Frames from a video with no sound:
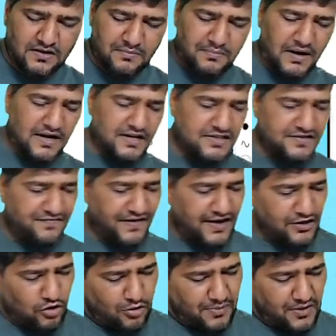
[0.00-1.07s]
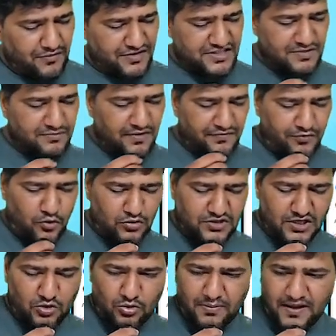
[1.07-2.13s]
पार्टनरशिप फाइनल अकाउंट में क्वेश्चन नंबर फोर
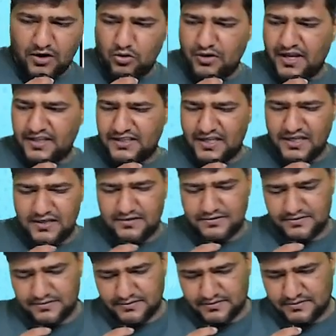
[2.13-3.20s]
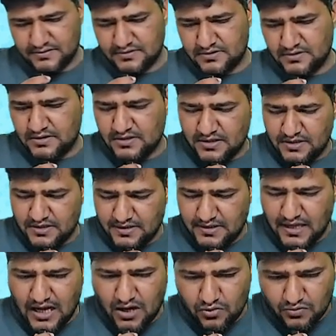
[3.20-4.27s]
तक ओबारा हो गया था ना
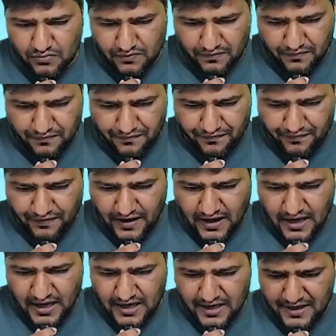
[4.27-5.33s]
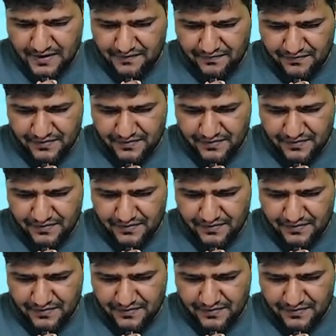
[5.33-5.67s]
नाउ फाइव